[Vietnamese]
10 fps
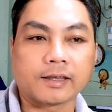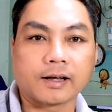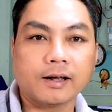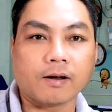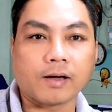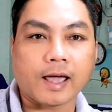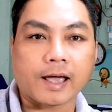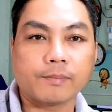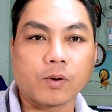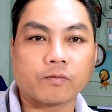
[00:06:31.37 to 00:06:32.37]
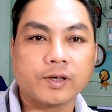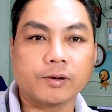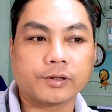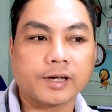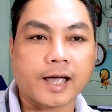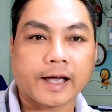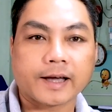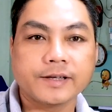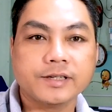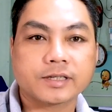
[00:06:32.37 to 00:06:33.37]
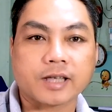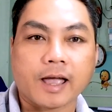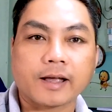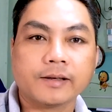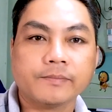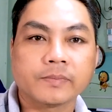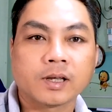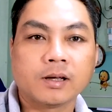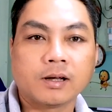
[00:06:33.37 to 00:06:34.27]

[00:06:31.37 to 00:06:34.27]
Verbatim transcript: à, những cái loại hạng bột ví dụ như hải sản